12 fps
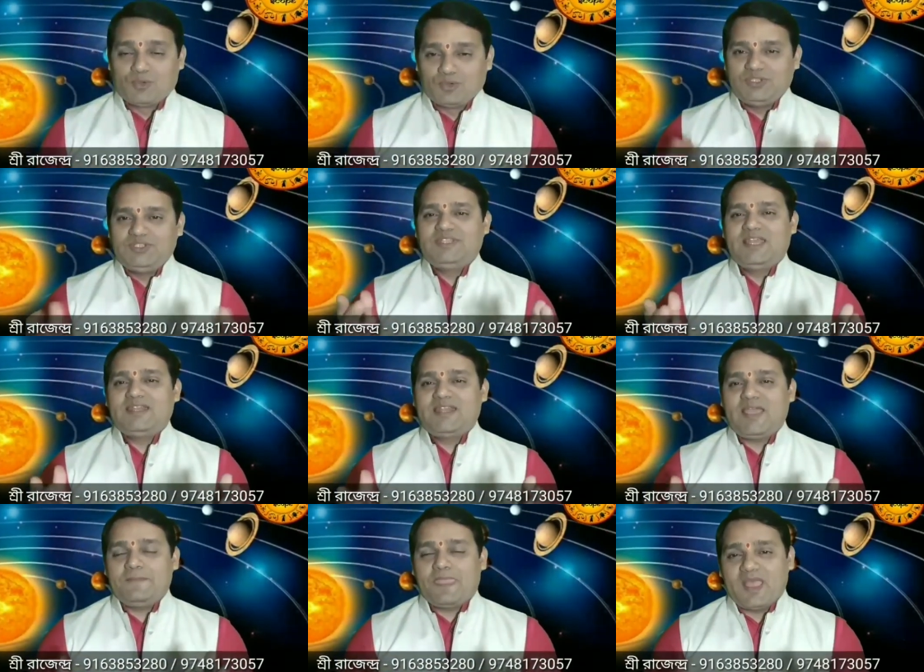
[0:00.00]
প্রতিদিনের
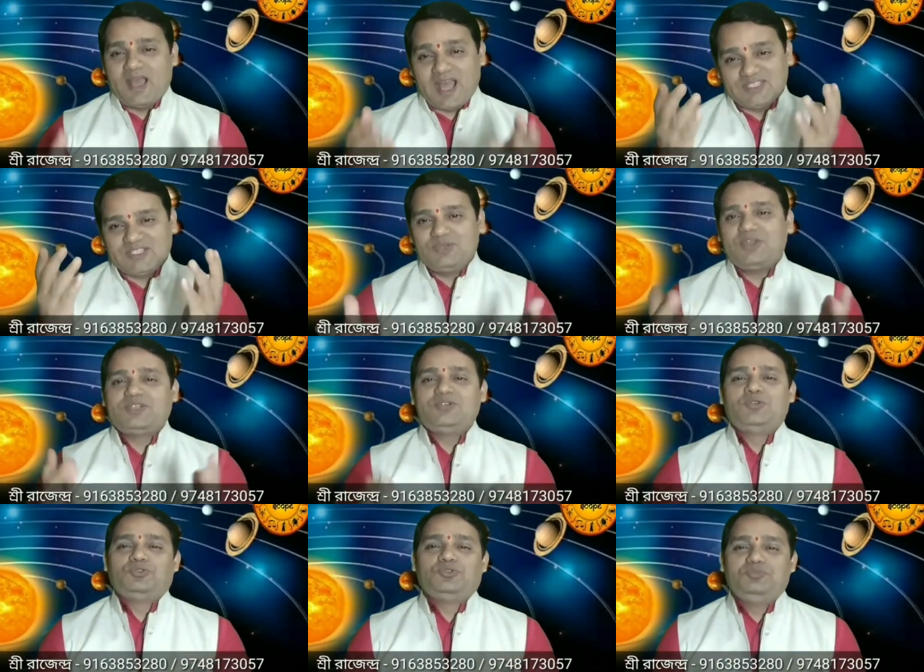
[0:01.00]
ন্যায় আজকেও একটি
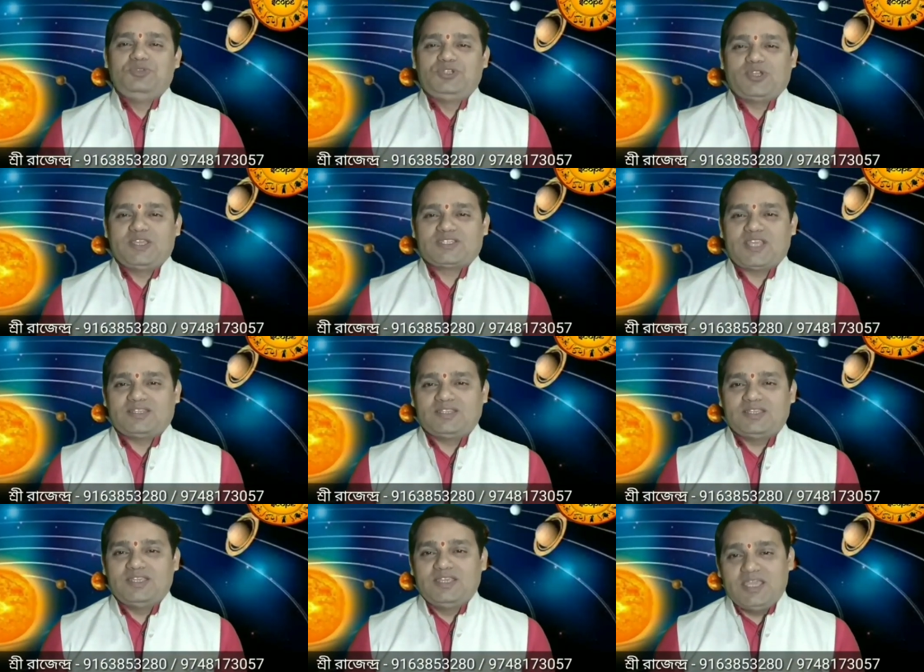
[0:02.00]
নতুন বিষয়ের সাথে
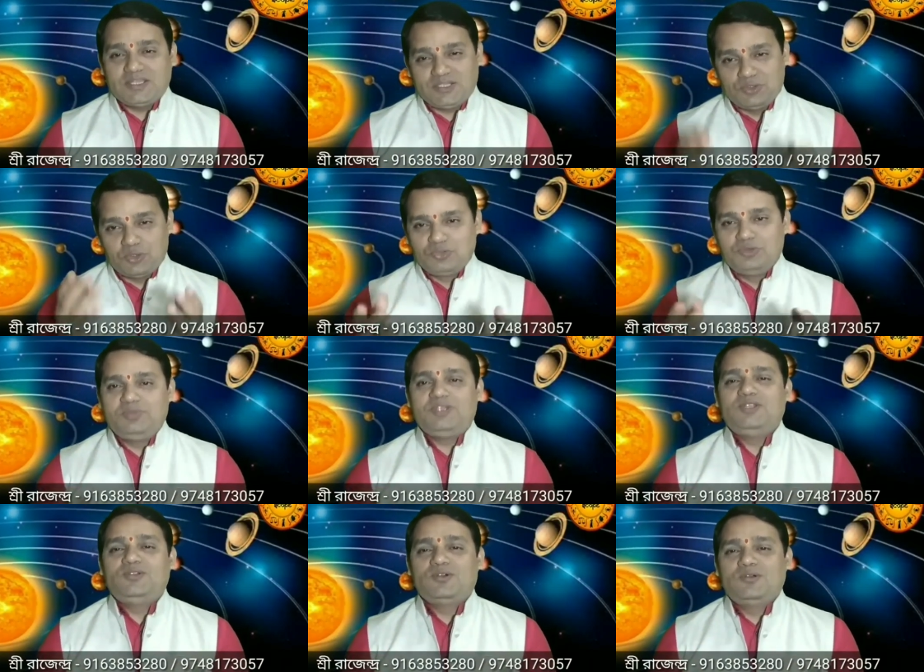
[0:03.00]
একটি নতুন
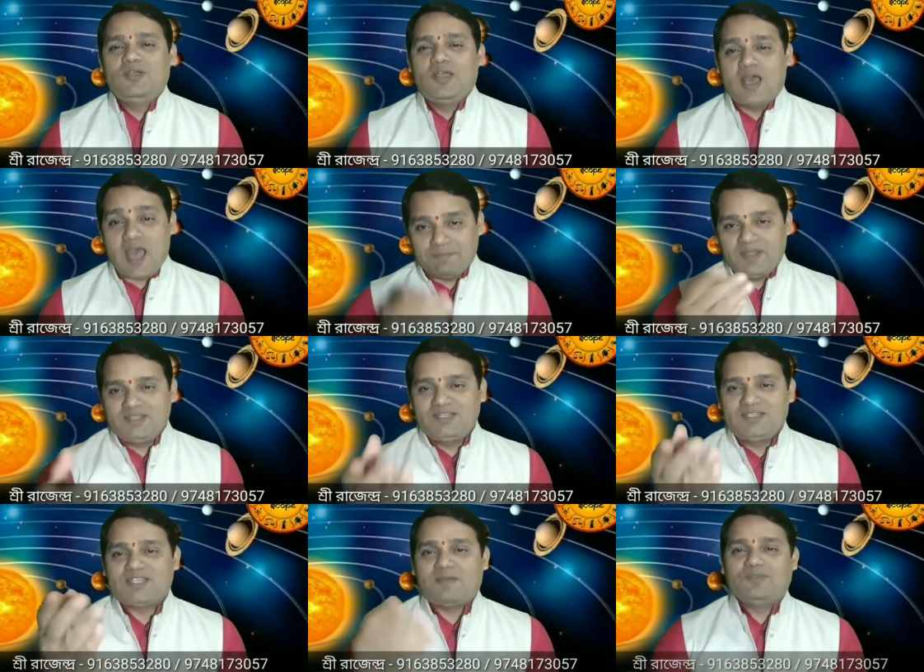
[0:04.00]
ভিডিও আপনাদের
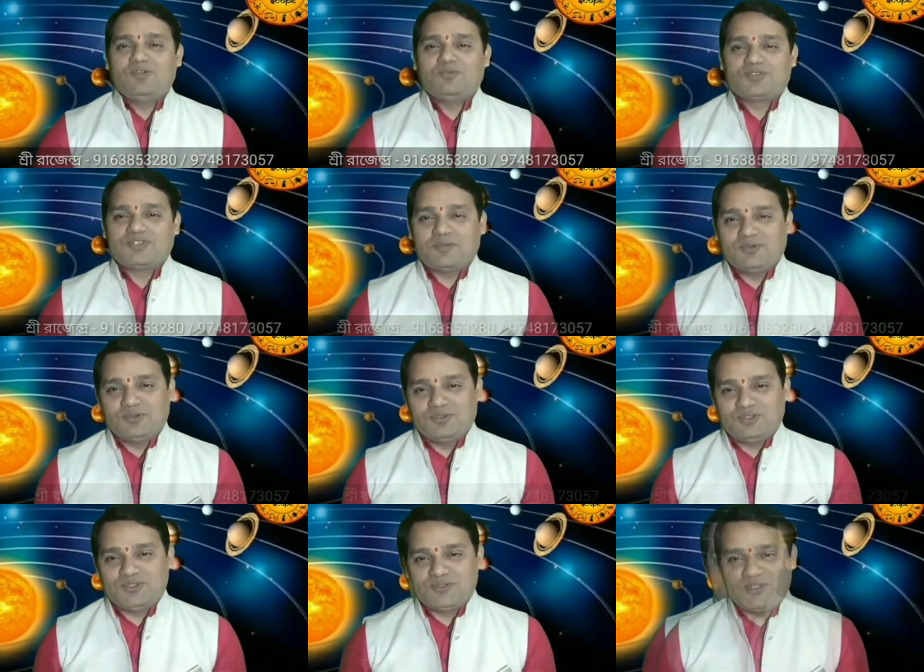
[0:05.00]
সামনে উপস্থাপন করতে